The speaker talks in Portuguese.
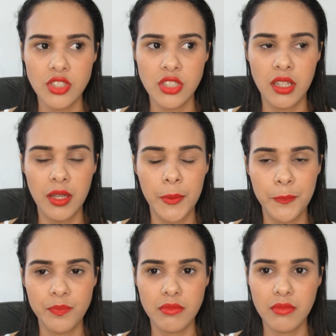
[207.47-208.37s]
de,
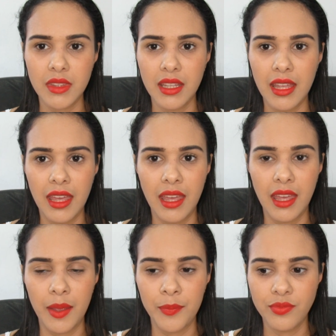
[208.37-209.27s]

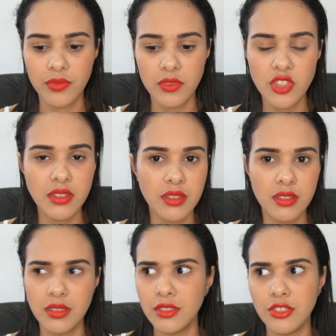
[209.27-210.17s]
é, de,
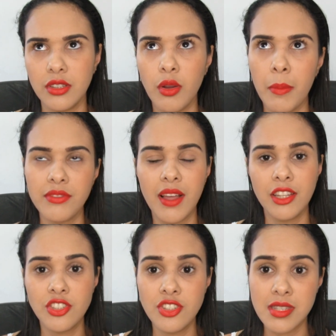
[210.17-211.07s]
de como é que fala?
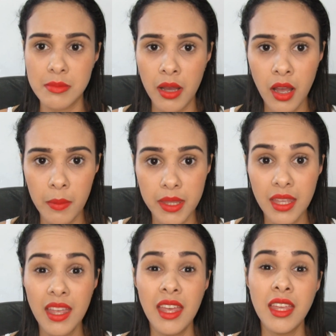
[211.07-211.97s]
De desmame
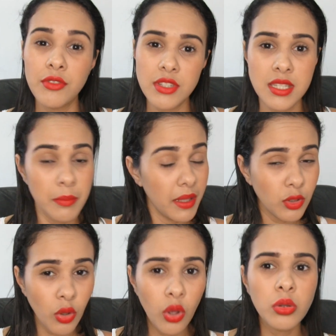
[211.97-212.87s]
que você meio que
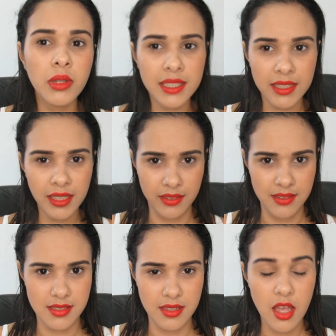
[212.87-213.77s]
tortura a
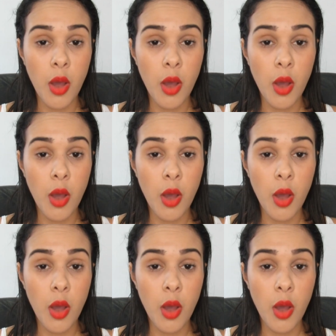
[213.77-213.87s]
criança.